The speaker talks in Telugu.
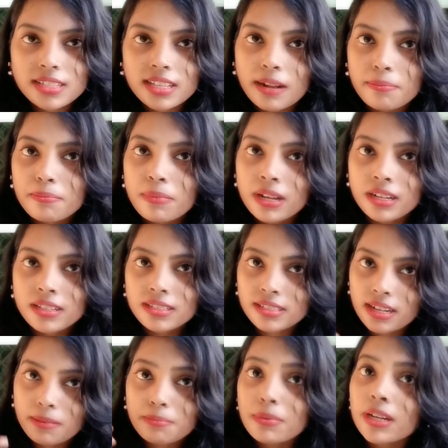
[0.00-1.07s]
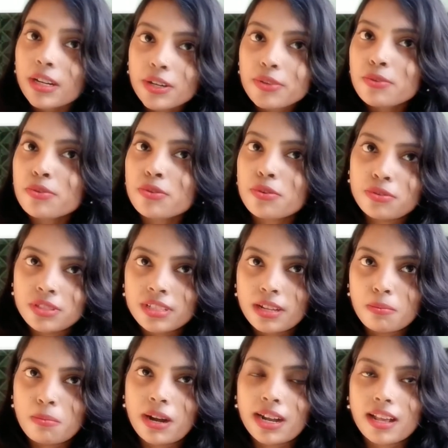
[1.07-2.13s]
స్క్రబ్బర్ స్క్రబ్బర్గా యూజ్
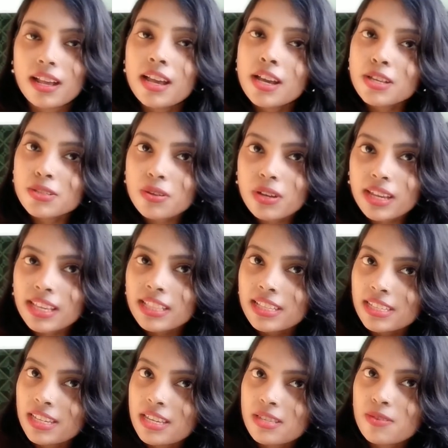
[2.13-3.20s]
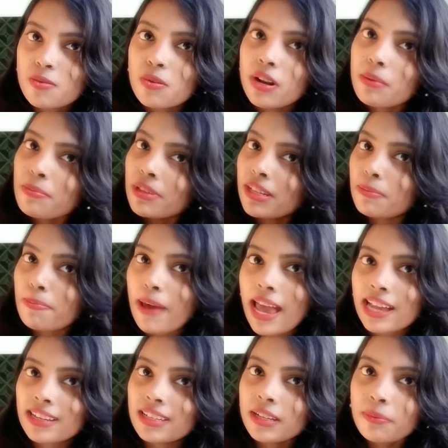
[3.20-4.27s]
అవుతుందన్నమాట సో ఇది చేసి కూడా మీరు ఈ
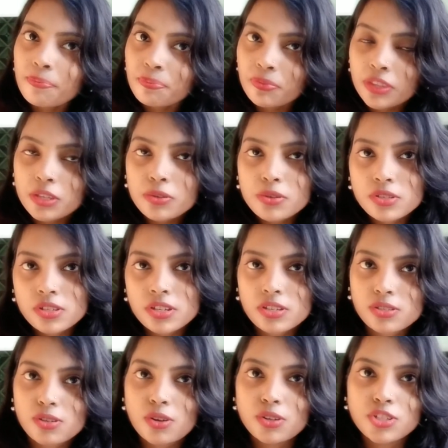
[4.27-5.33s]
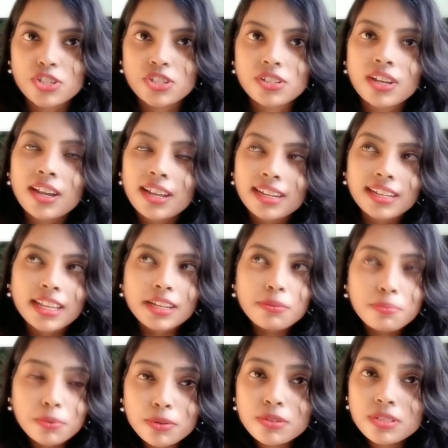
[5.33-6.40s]
ప్యాక్ని యూజ్ చేసుకోవచ్చు నేను
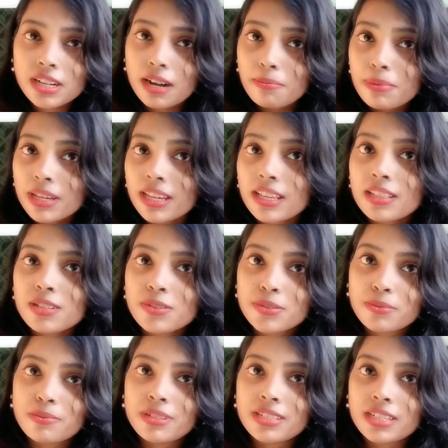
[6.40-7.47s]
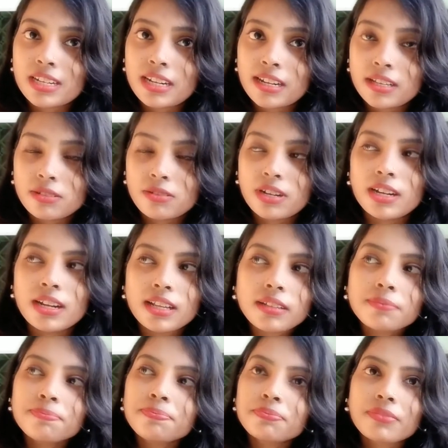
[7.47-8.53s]
ఇప్పుడు స్క్రబ్బింగ్ ఎందుకు చూపించట్లేదు అంటే
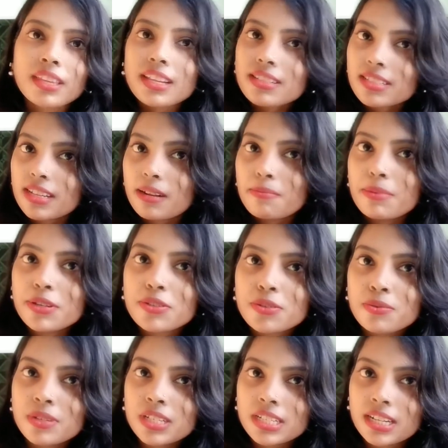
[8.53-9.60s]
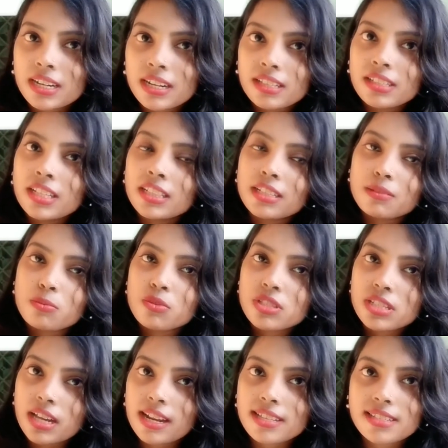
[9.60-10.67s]
నేను స్క్రబ్బింగ్ చూపించట్లేదు
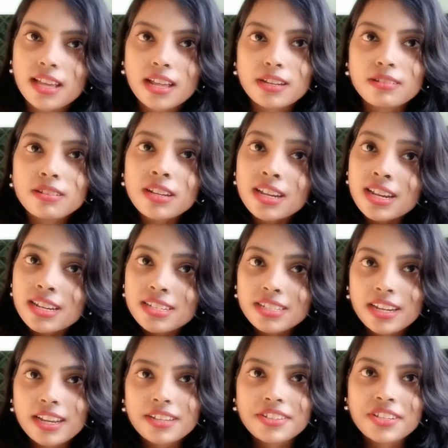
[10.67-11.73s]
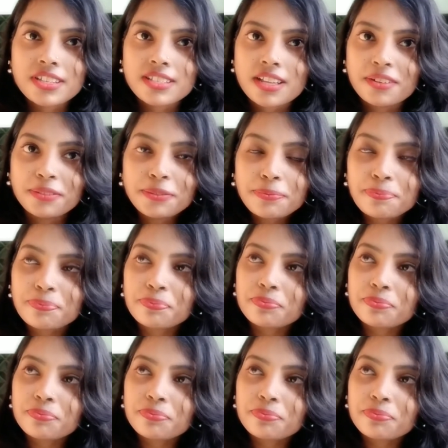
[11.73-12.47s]
ఇంతకుముందు చాలాసార్లు షేర్ చేశాను